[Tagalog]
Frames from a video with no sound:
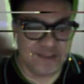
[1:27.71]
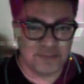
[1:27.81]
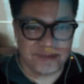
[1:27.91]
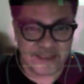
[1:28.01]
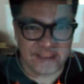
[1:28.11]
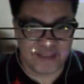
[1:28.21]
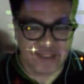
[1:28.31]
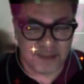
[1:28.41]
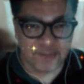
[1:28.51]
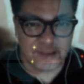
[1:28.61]
Ano bang tinit
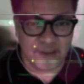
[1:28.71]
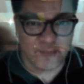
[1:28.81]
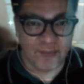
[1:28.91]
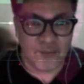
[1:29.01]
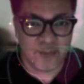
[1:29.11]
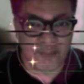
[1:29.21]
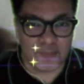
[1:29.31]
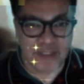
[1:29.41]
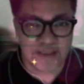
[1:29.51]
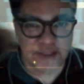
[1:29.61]
ano bang nakukuha mong
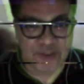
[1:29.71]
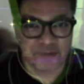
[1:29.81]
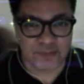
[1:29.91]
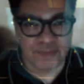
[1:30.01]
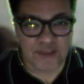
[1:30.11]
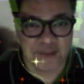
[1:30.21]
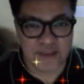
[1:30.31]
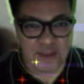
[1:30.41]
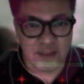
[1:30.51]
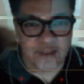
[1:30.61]
message from this
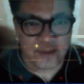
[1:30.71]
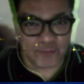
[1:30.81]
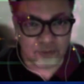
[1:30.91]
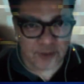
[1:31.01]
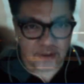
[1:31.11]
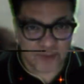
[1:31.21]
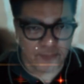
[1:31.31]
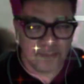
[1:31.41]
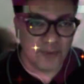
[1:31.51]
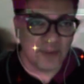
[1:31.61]
video?